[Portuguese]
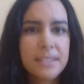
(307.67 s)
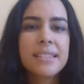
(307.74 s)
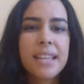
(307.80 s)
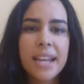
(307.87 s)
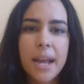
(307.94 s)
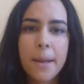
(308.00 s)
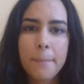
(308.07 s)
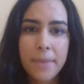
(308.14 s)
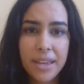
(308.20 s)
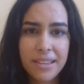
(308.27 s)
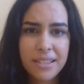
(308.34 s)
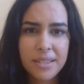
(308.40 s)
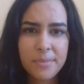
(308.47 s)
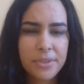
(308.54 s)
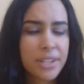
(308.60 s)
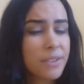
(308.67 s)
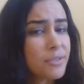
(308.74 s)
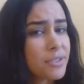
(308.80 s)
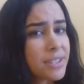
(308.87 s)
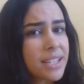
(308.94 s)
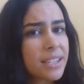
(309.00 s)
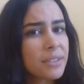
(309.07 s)
Será mesmo que
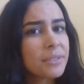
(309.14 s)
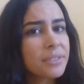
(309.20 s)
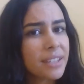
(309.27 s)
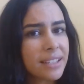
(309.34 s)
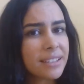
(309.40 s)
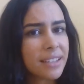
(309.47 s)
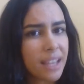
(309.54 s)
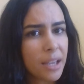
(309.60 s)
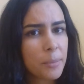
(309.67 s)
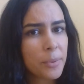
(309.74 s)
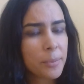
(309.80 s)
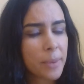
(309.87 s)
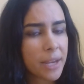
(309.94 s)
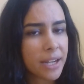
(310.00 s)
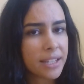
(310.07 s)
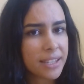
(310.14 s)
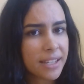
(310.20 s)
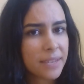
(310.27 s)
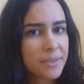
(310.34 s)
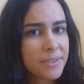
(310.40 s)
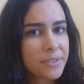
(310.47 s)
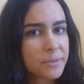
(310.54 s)
você não tem tempo para
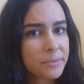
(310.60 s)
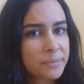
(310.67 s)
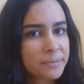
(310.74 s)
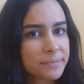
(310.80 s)
Deus?